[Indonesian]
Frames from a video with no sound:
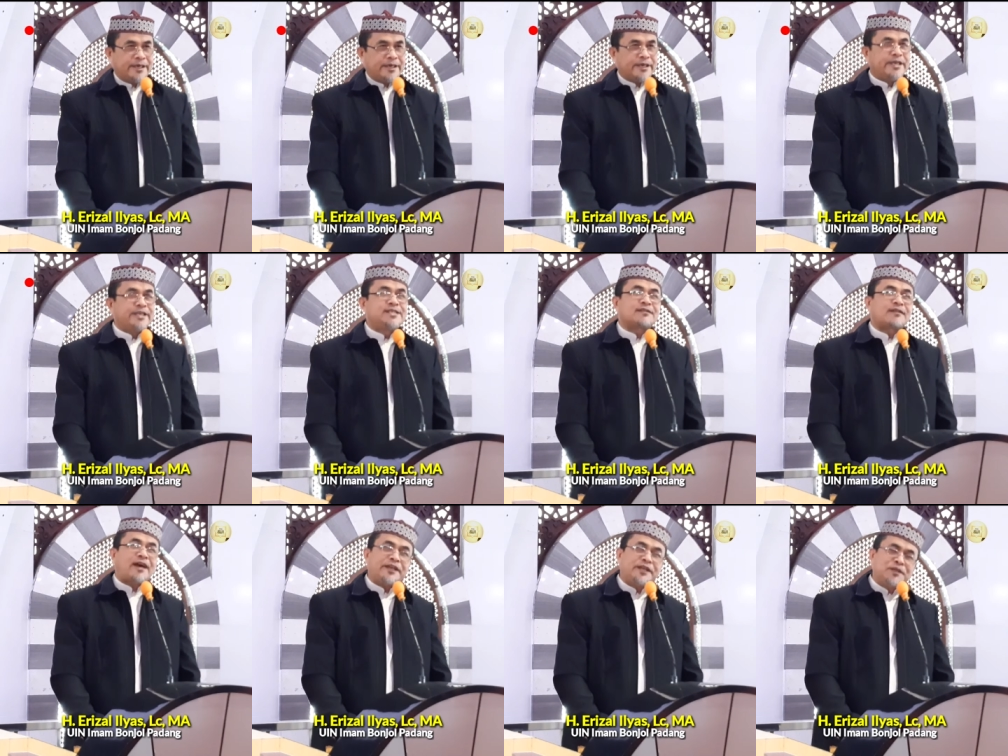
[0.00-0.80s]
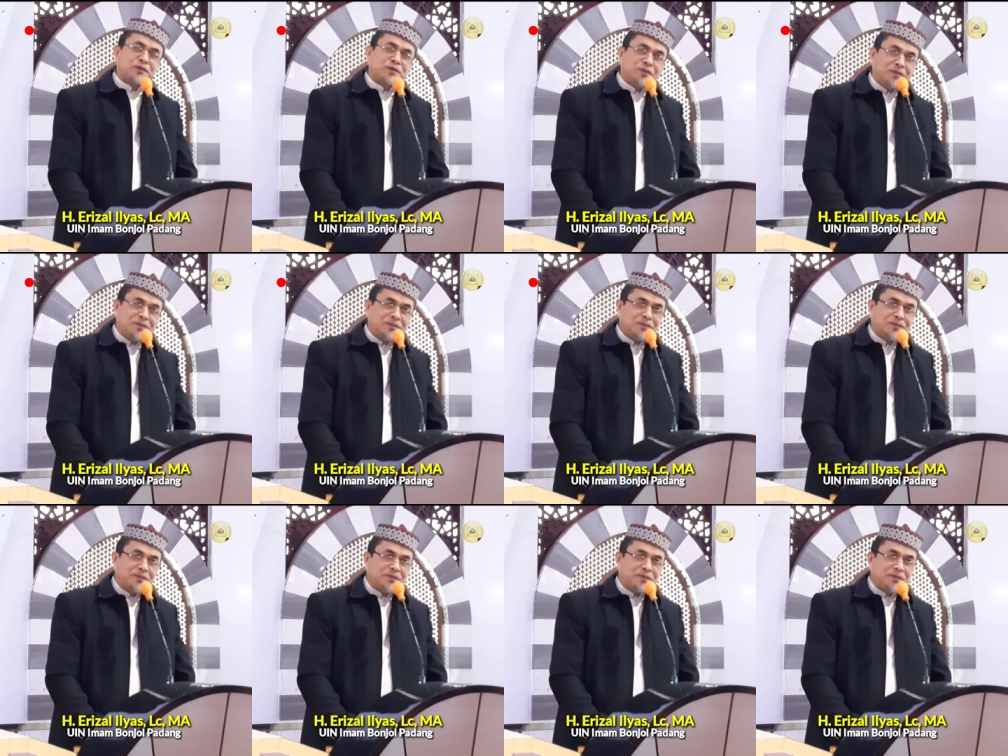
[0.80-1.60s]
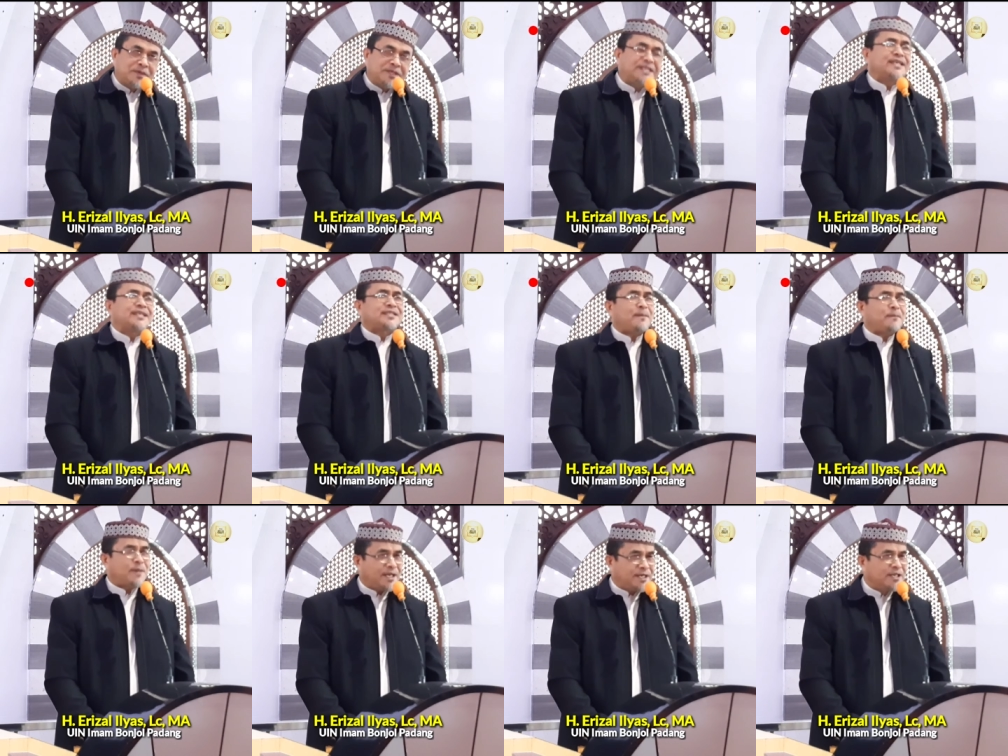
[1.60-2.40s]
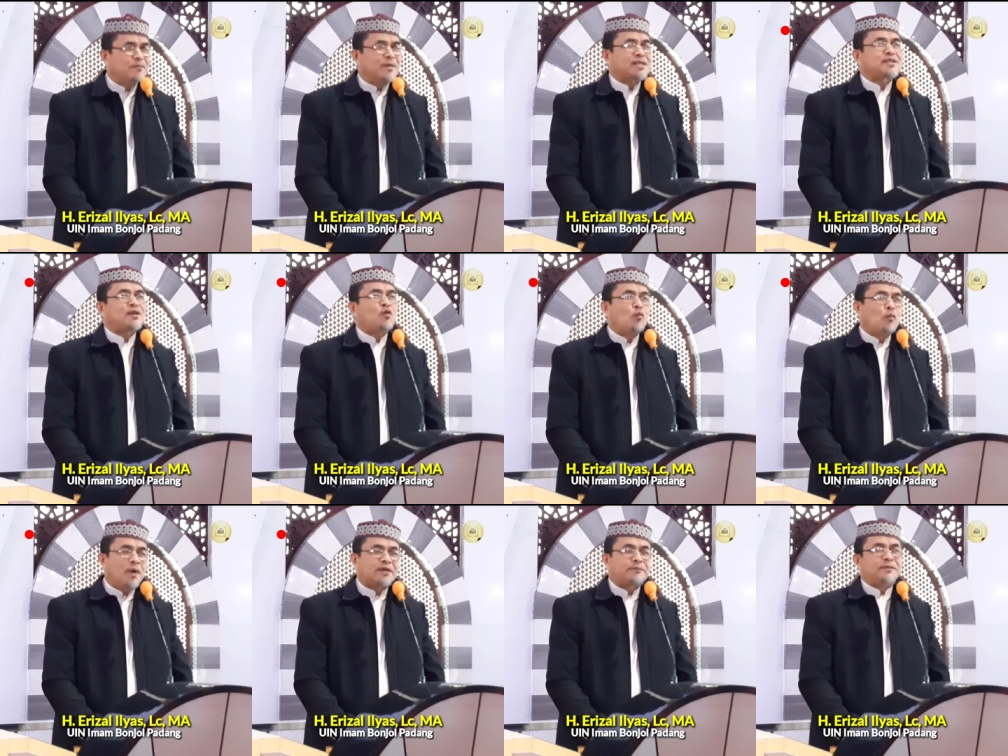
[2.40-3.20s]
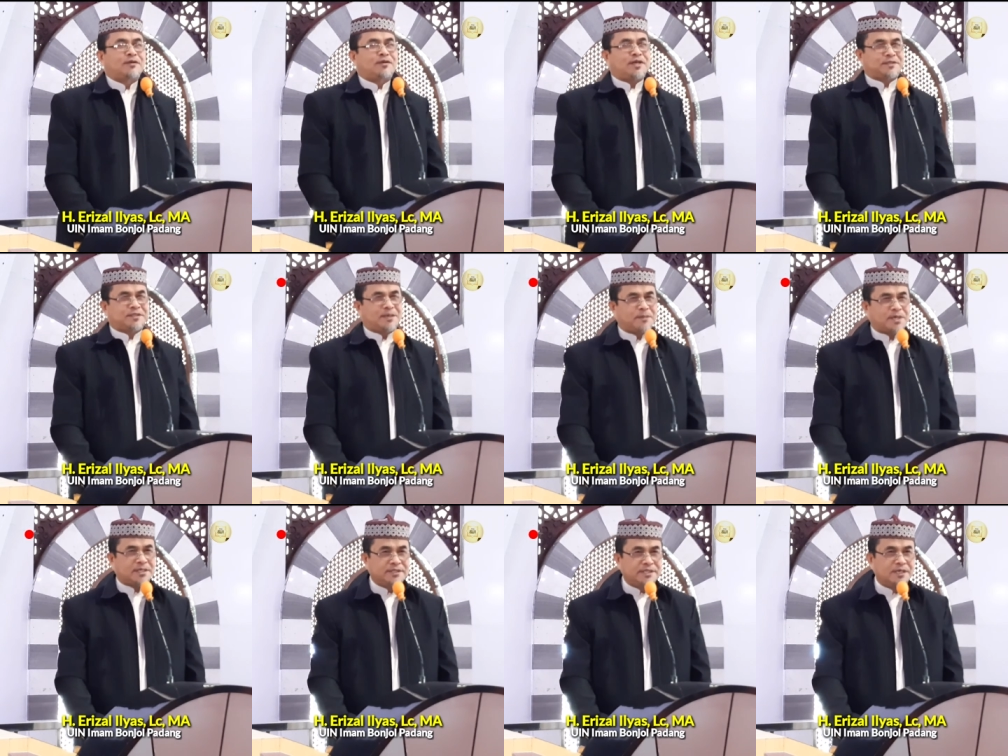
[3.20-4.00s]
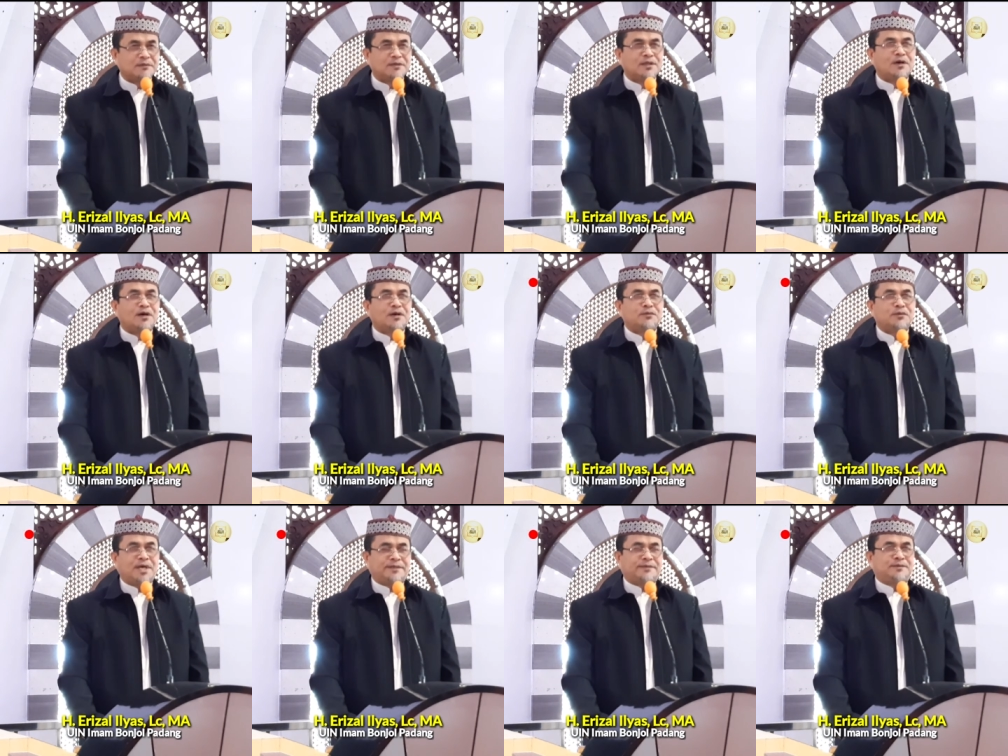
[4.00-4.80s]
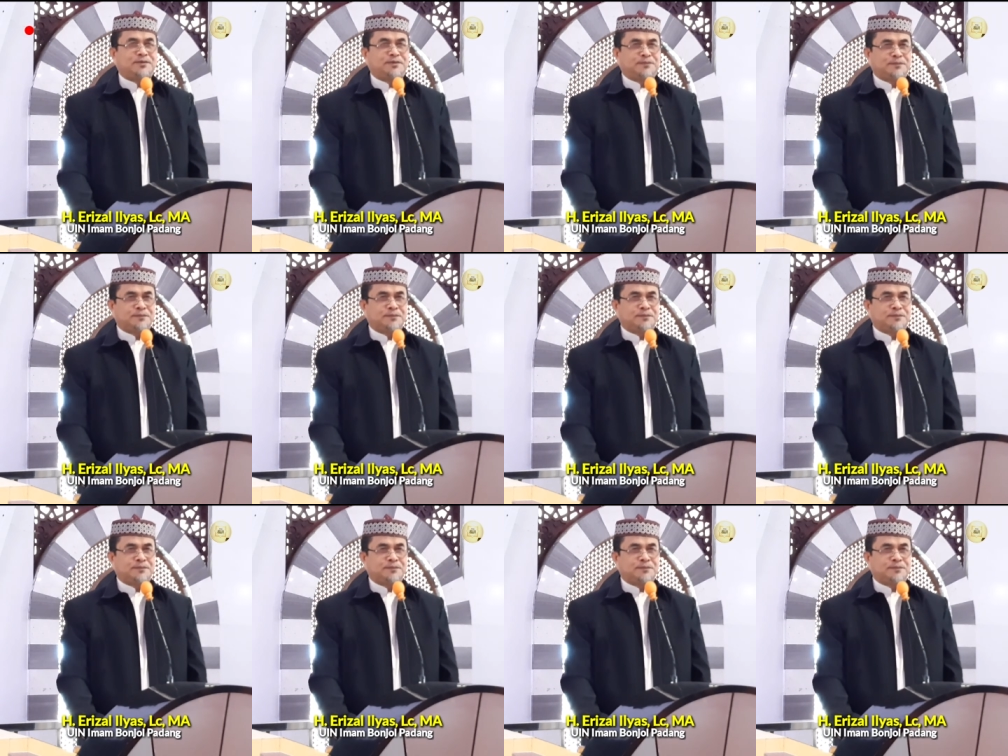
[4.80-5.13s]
Hijrah itu ditetapkan di masa Umar bin Khattab radhiyallahu anhu.